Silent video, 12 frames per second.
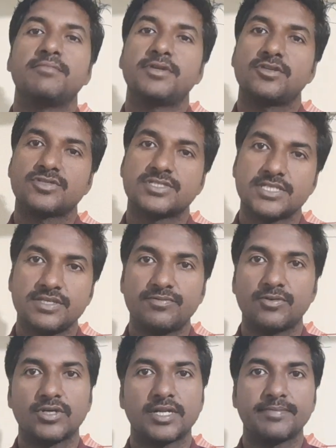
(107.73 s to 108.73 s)
మీరు సి
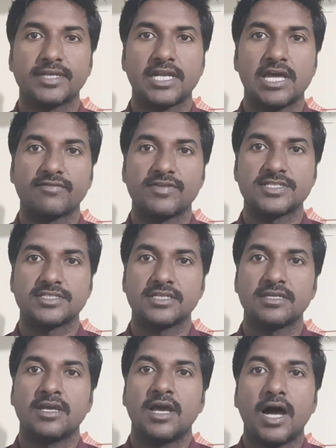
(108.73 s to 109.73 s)
ప్రోగ్రామింగ్ లాంగ్వేజ్ని
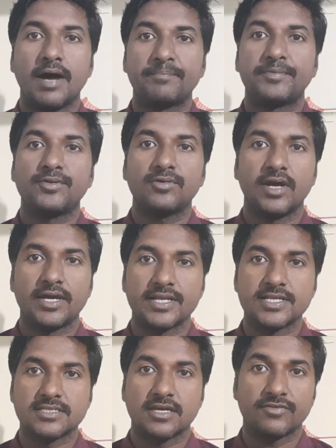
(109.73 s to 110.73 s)
అప్ టు
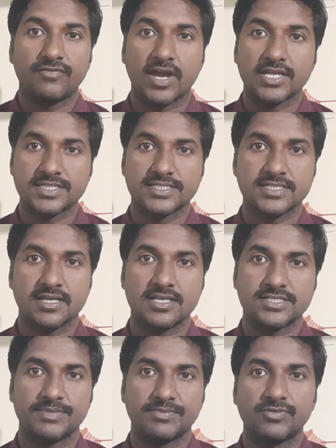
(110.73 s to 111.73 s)
అరేస్ ఆర్ ఫంక్షన్స్
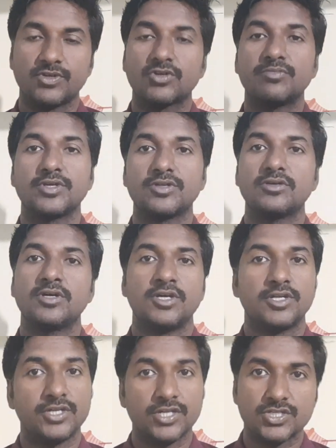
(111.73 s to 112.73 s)
కాన్సెప్ట్ వరకు మీరు
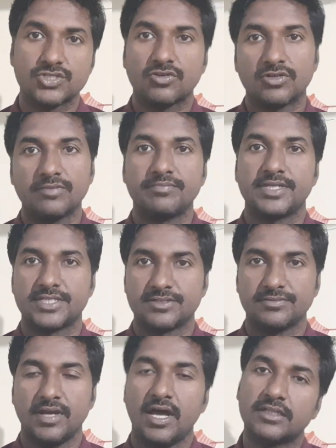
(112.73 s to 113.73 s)
నేర్చుకోవడం బెస్ట్
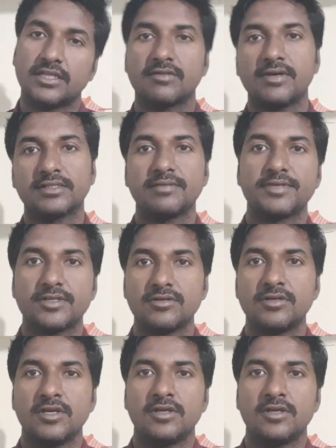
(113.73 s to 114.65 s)
ఆ తర్వాత మీరు